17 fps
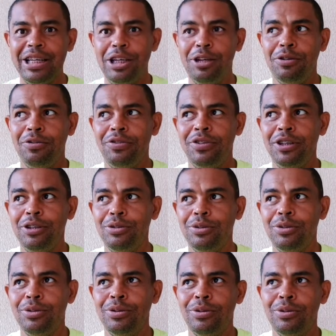eu vi
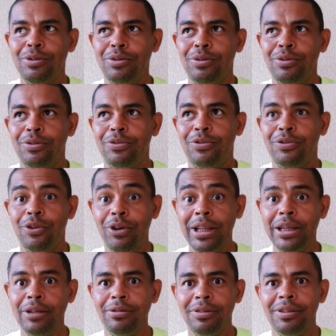no
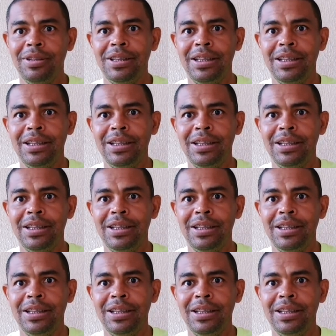Fôlego,